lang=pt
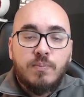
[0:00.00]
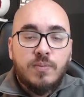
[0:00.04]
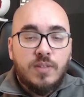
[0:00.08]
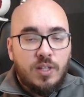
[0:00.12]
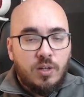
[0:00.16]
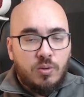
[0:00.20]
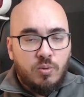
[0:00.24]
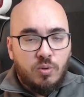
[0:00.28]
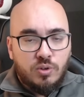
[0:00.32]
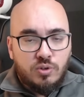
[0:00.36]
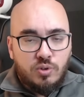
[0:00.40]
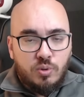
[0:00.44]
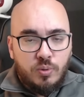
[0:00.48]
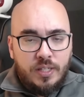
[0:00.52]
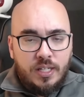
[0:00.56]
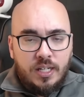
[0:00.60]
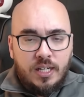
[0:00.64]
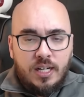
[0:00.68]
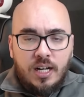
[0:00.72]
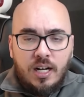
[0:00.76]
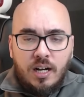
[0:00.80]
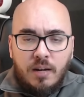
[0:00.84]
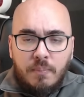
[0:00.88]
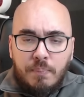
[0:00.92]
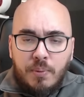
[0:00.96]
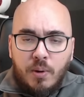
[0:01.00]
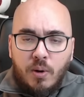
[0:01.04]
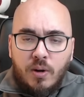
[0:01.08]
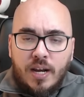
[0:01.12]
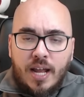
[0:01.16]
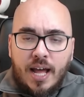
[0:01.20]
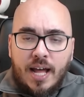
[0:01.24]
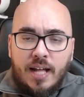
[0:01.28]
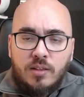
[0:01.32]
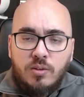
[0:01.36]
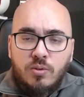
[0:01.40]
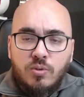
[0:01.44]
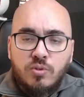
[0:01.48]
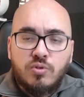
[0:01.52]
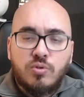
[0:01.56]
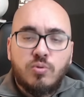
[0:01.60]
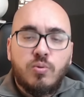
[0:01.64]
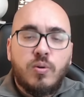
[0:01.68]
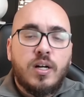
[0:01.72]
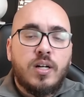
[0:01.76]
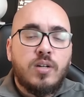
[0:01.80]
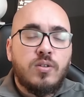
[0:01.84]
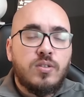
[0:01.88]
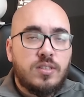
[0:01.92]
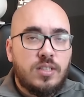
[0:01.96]
e construir campeonatos no
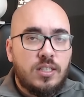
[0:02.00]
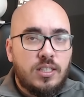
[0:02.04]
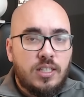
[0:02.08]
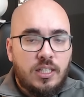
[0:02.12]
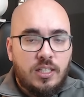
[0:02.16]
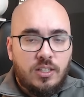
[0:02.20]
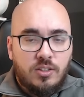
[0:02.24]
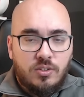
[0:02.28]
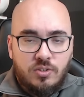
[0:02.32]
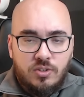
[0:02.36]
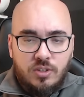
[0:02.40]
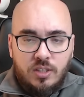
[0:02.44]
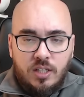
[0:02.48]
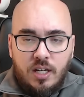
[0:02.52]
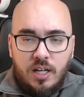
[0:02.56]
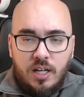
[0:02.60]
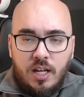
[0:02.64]
ano seguinte.